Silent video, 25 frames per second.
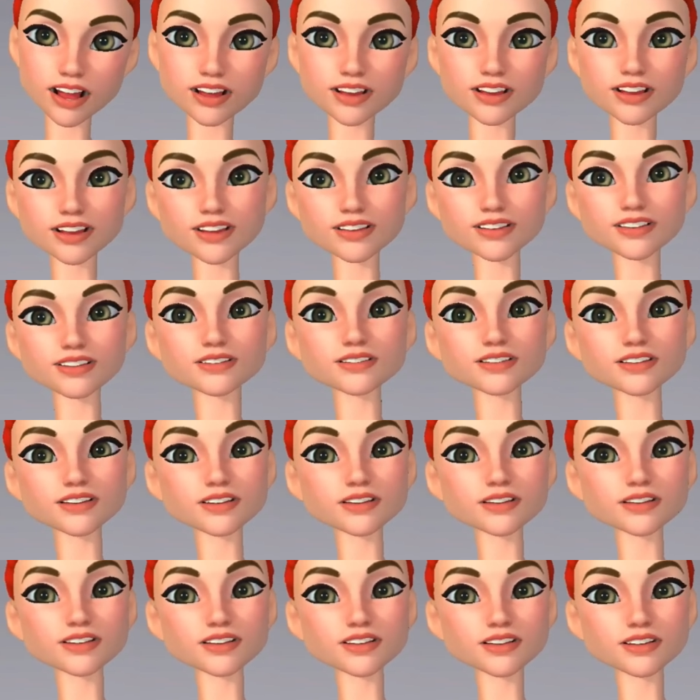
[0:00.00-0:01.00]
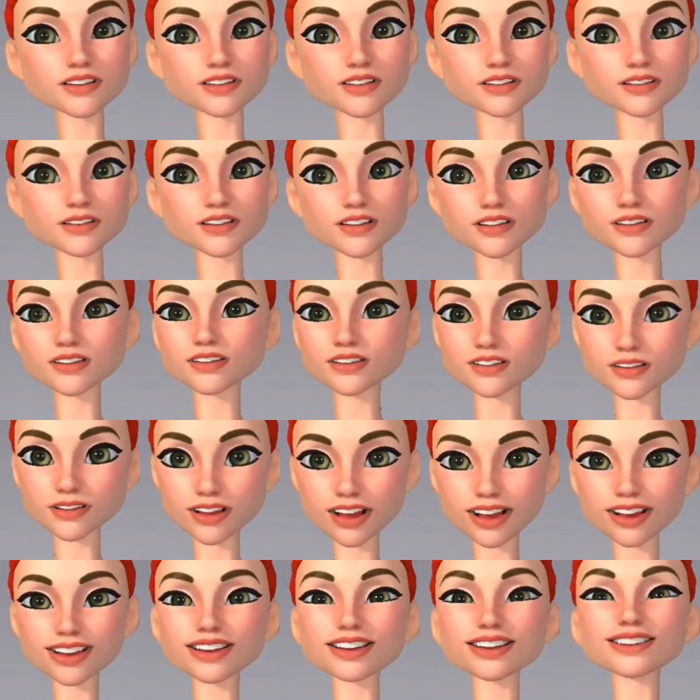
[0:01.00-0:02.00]
ていうものもものを
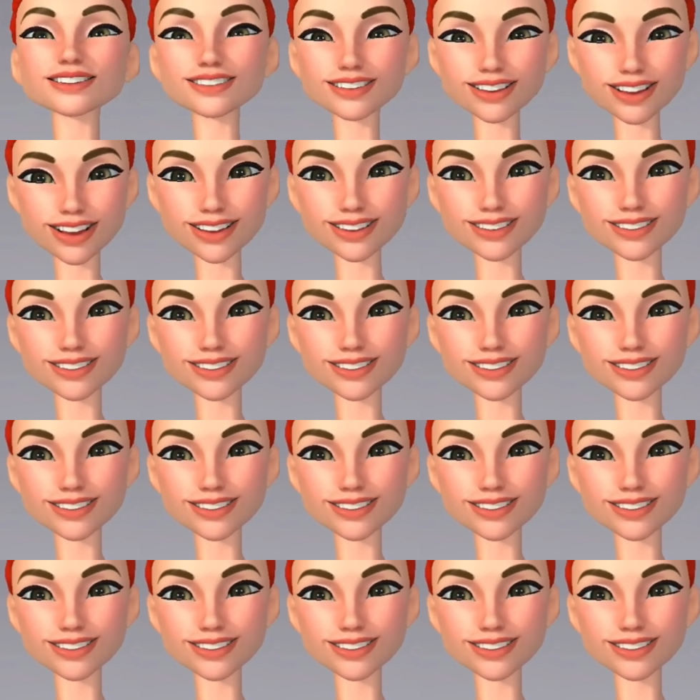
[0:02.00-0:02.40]
見つけたら